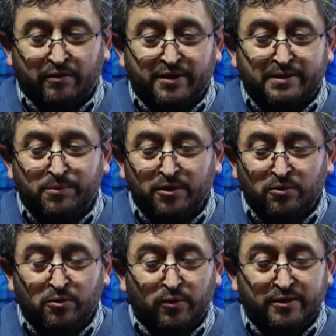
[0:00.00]

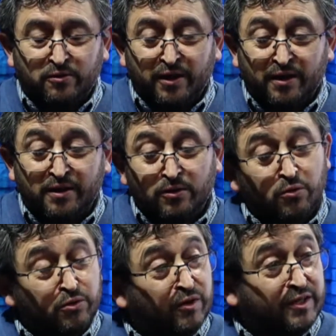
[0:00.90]
establecimientos educacionales,
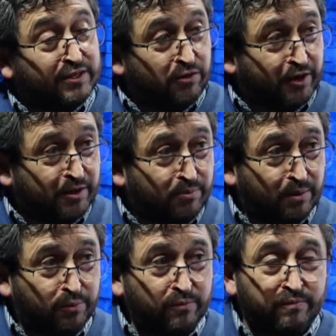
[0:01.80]
incluido el Liceo Reyes
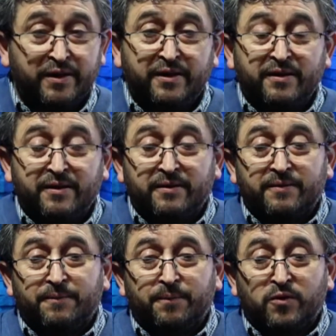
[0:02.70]
Mapu,
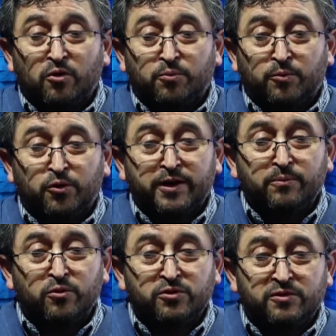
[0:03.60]
nos
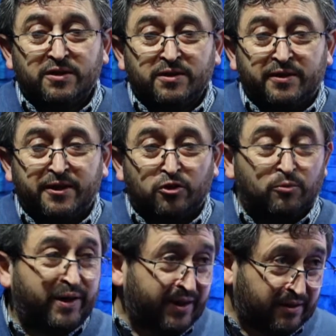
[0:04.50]
proponemos eh,
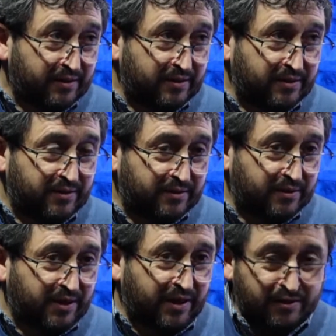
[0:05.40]
retomar
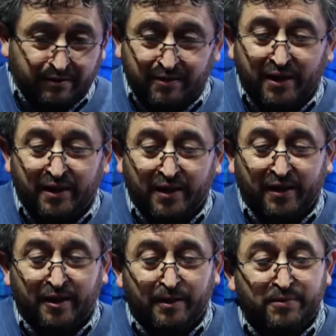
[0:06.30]
las actividades
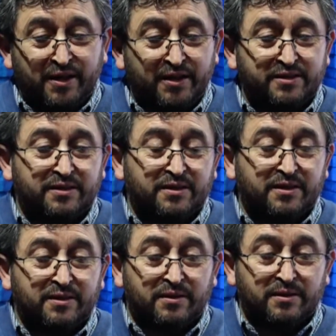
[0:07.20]
académicas
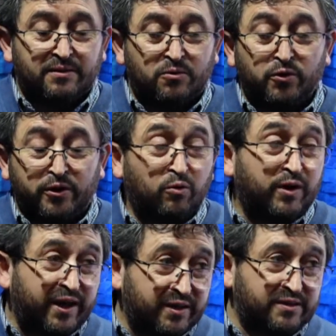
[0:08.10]
eh,
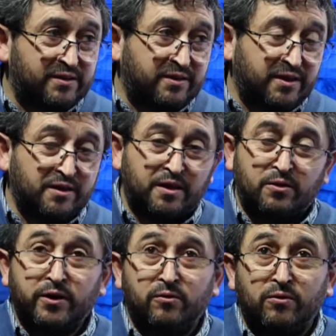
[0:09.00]
curriculares y
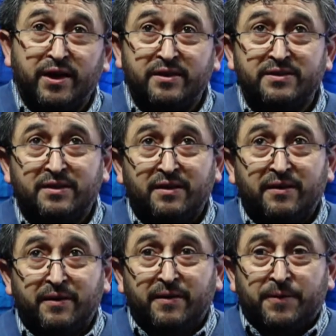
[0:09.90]
extracurriculares.
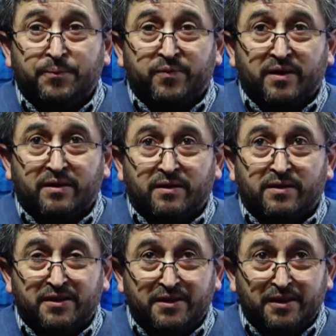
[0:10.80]

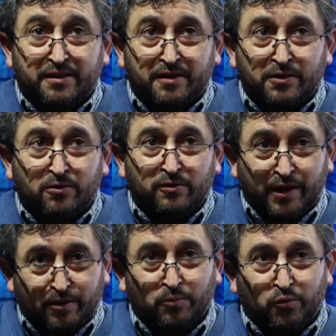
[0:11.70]
Y en ese sentido,
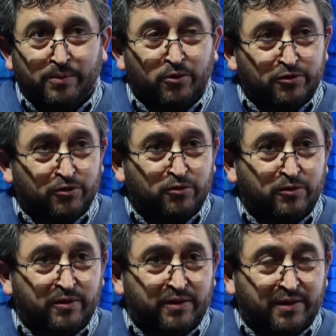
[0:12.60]
claro, pudimos
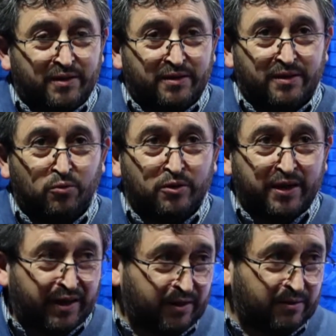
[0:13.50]
nosotros
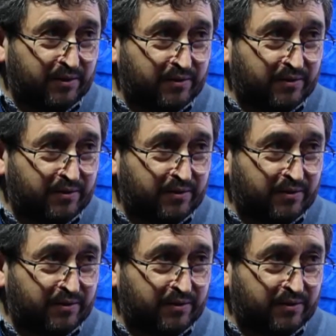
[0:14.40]
ejecutar